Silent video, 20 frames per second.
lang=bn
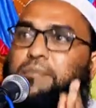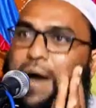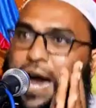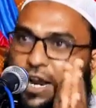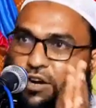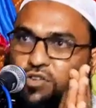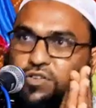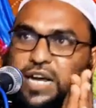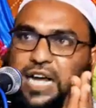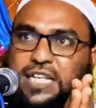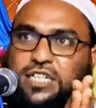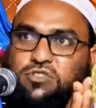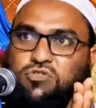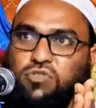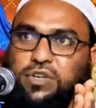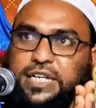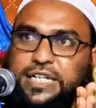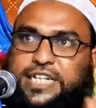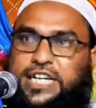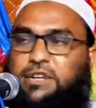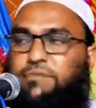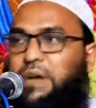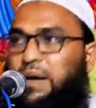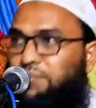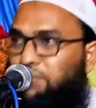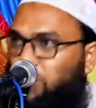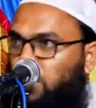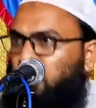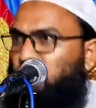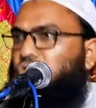ভালো কাজ করেছেন বা
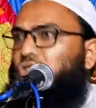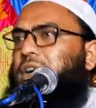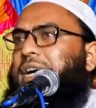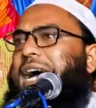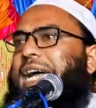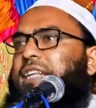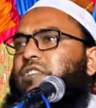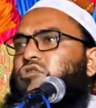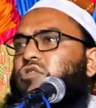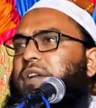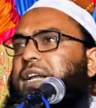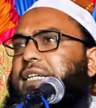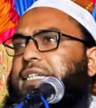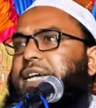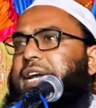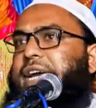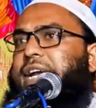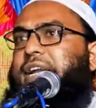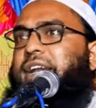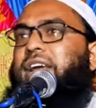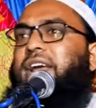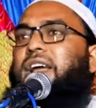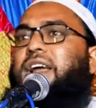মন্দ কাজ করেছেন